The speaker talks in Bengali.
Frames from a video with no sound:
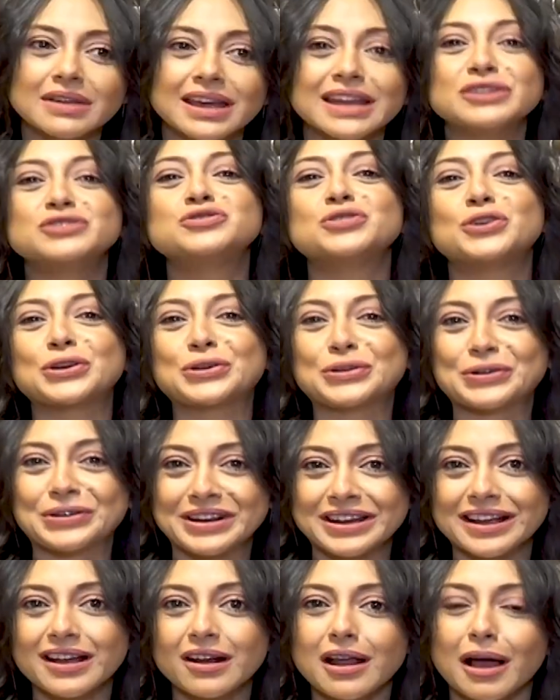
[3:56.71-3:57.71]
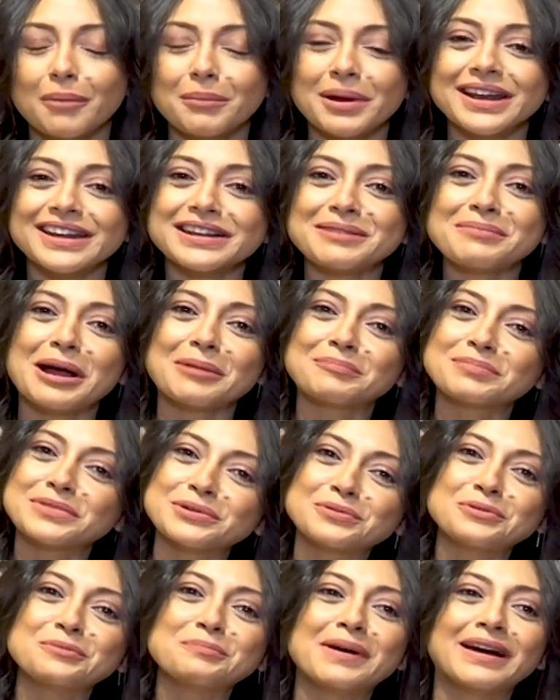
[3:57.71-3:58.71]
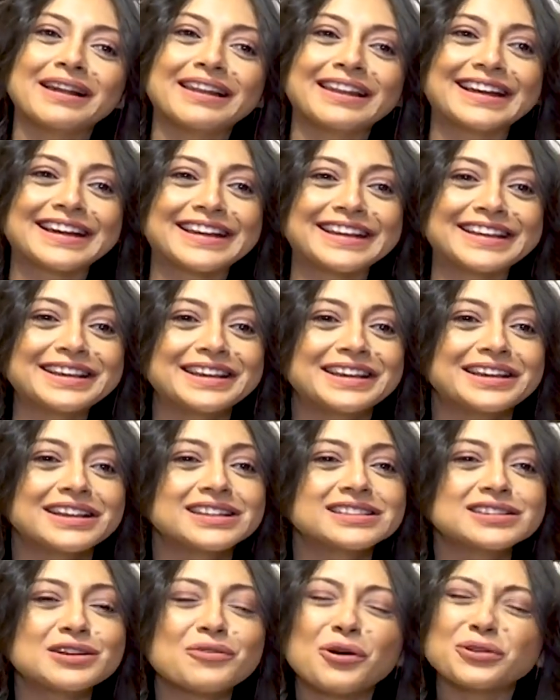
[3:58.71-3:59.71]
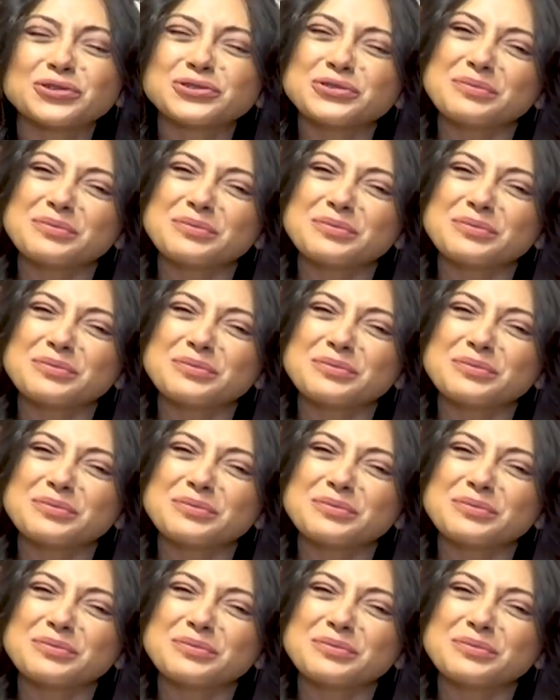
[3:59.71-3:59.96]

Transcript: এনজয় করে কারণ আমার এটা ভাবতে খুব ভাল লাগে যে কত